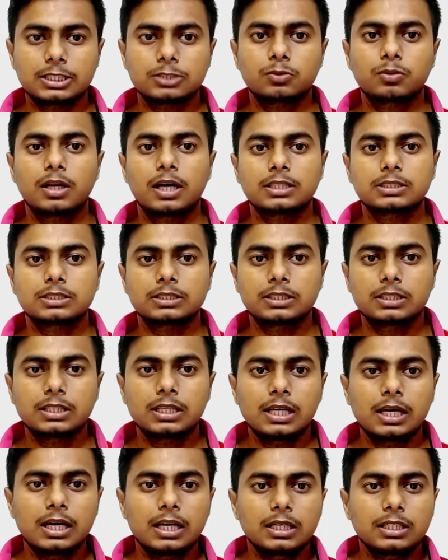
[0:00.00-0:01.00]
দেশগুলো আছে
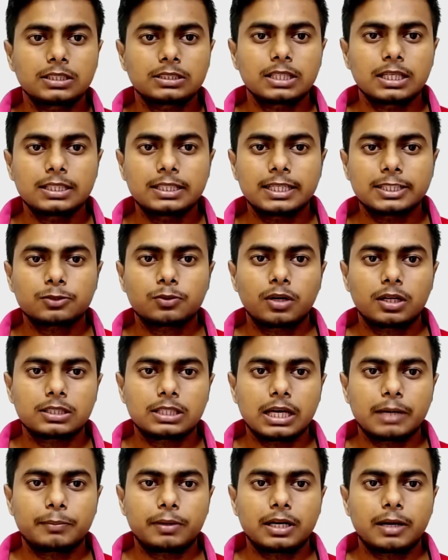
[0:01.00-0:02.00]
সেই
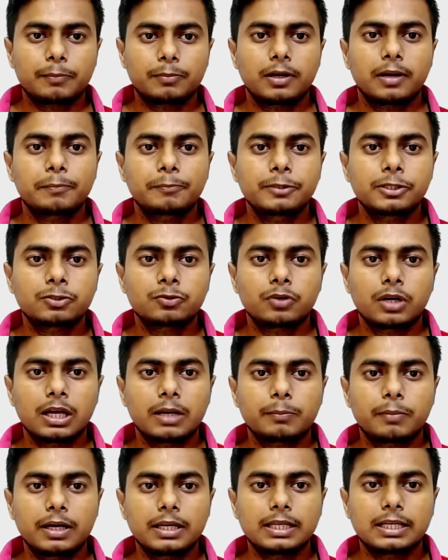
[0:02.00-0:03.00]
দেশগুলোতে আবার আপনার বিটকয়েন
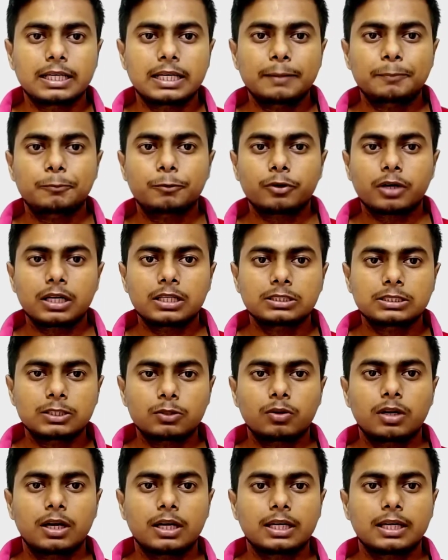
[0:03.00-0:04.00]
বা এই
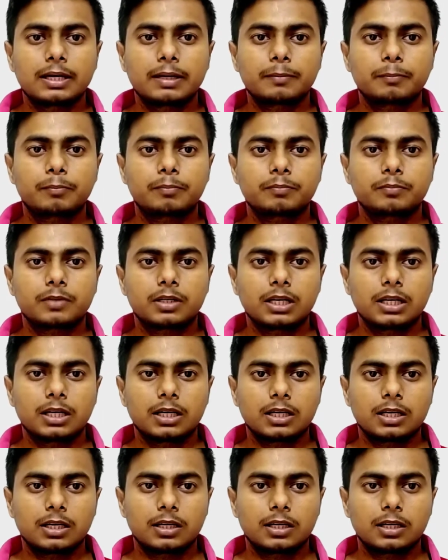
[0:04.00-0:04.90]
ক্রিপ্টোকারেন্সিগুলোকে মানে